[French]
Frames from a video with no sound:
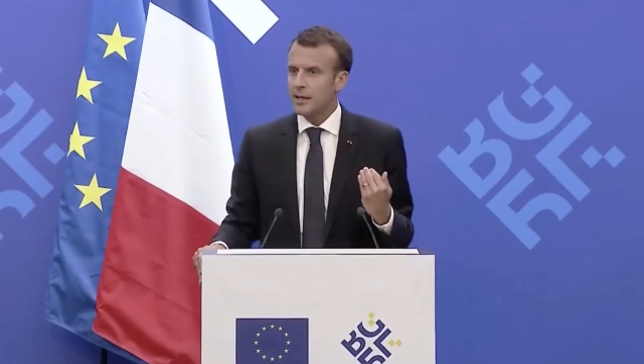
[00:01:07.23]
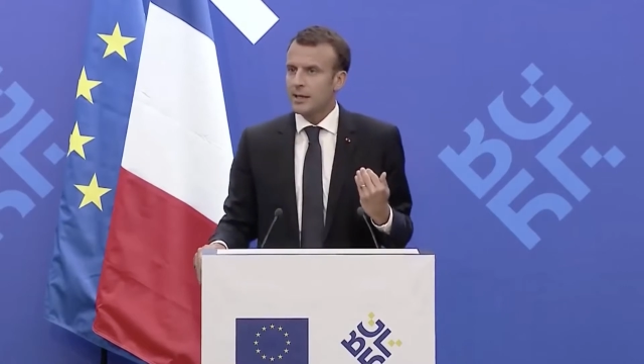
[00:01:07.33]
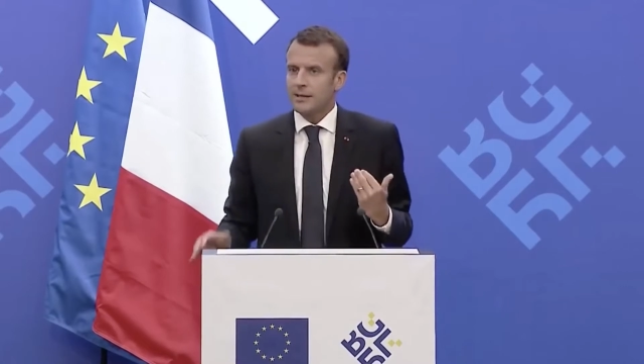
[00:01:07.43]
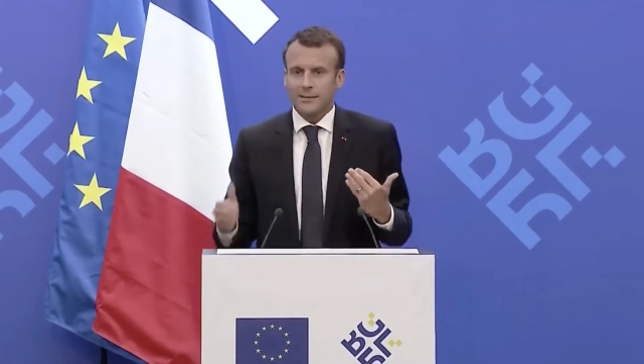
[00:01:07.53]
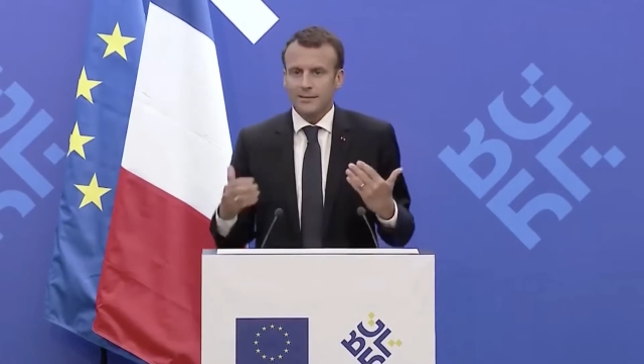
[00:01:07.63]

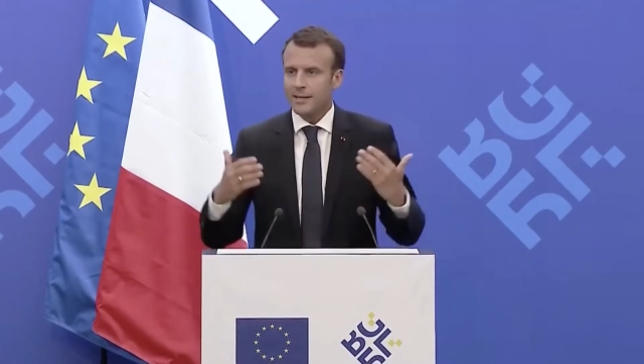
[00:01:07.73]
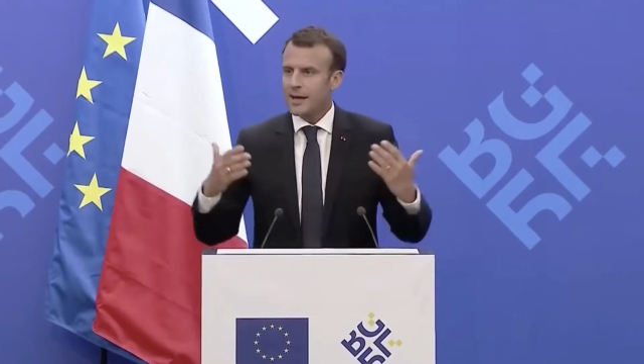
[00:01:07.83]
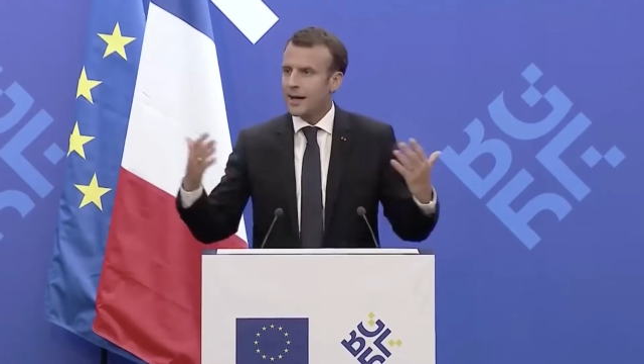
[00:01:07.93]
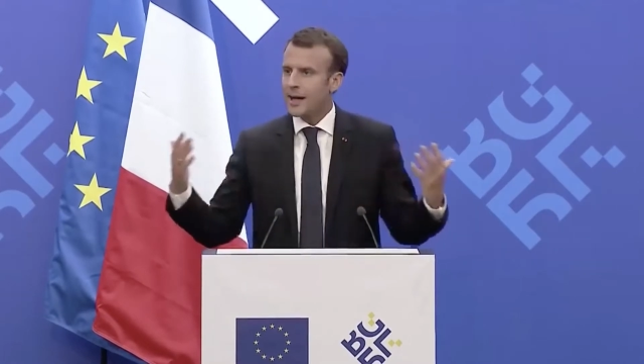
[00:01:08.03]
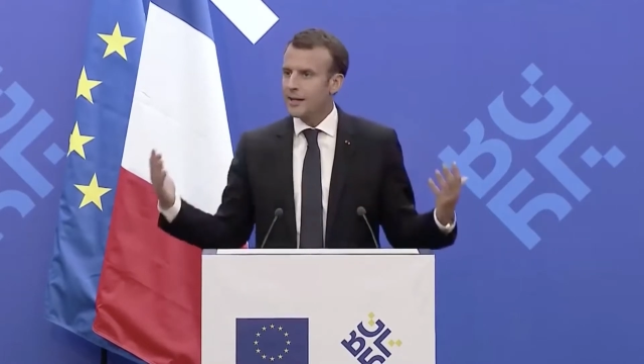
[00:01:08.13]
Et ça, c'est la
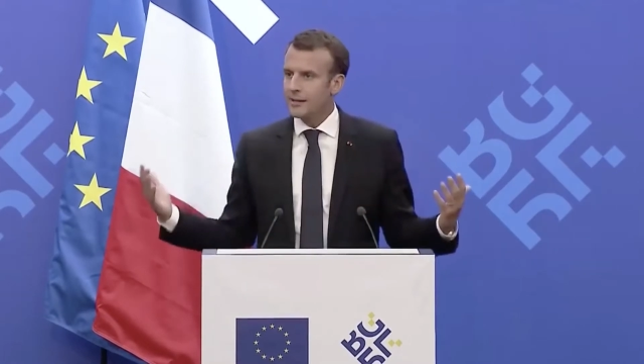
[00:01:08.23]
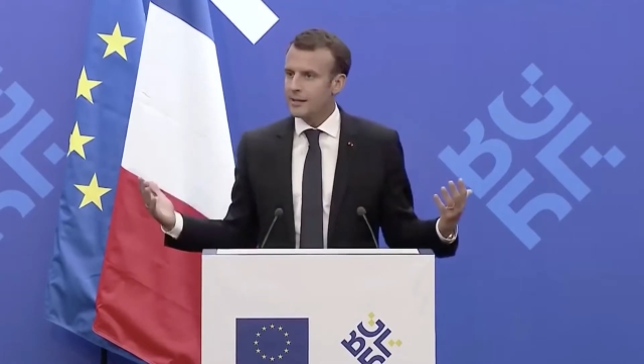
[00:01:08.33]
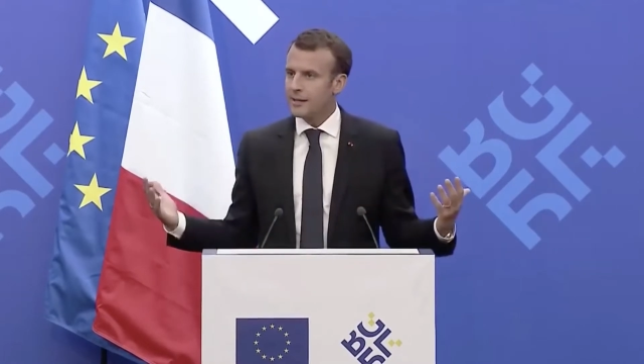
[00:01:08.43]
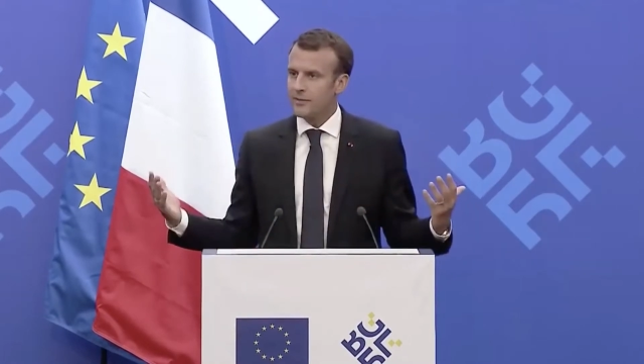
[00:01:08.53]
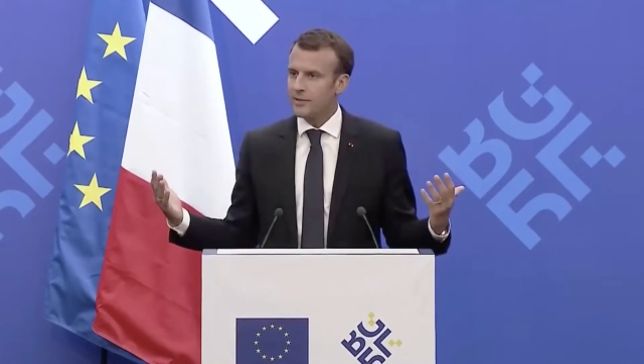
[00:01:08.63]
réalité
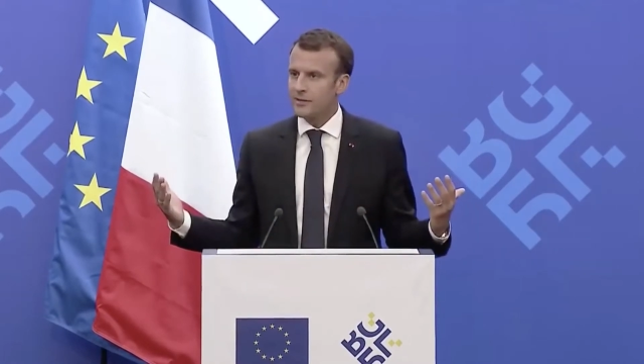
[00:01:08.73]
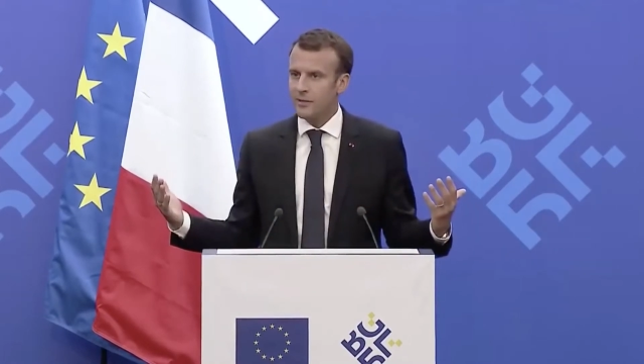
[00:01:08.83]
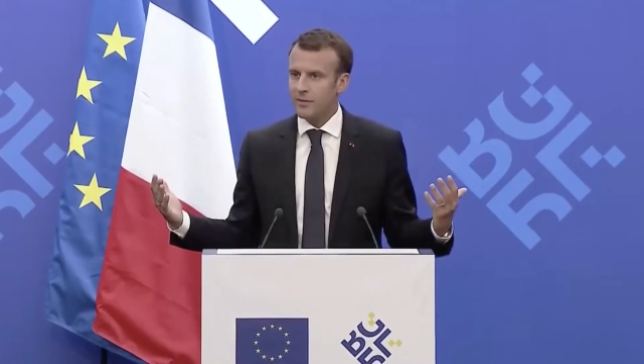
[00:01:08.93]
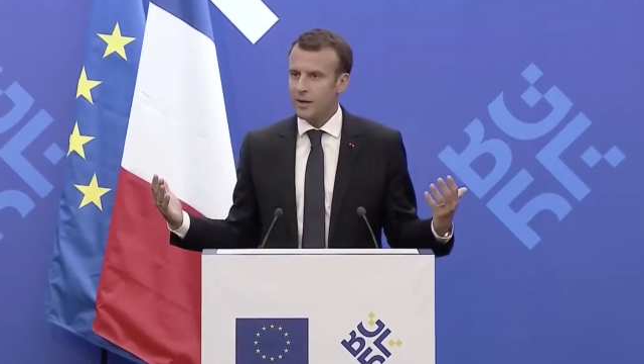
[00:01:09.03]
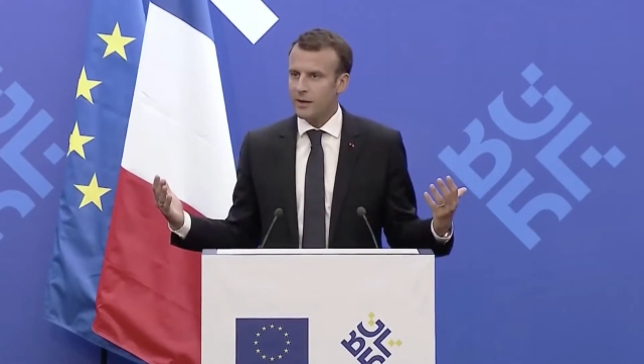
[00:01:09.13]
de la vie des
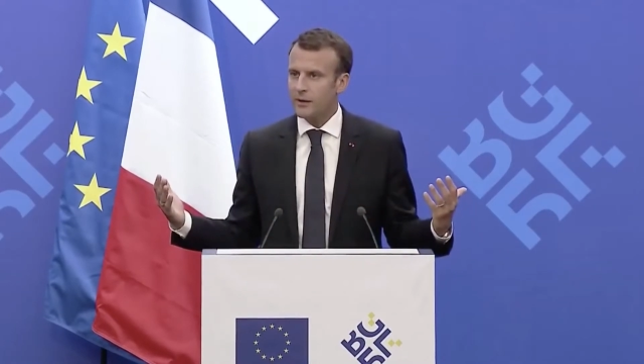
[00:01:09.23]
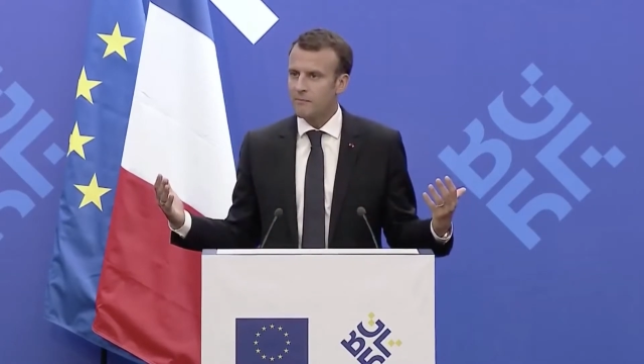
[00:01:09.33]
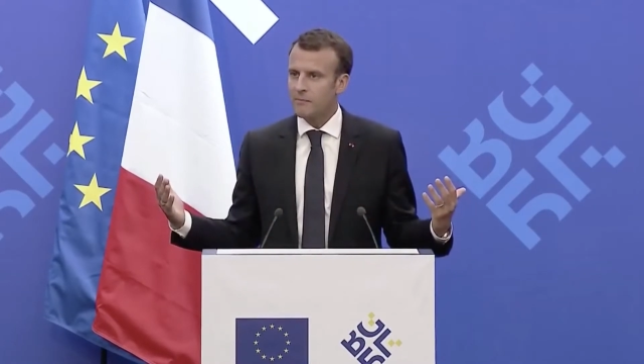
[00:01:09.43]
affaires.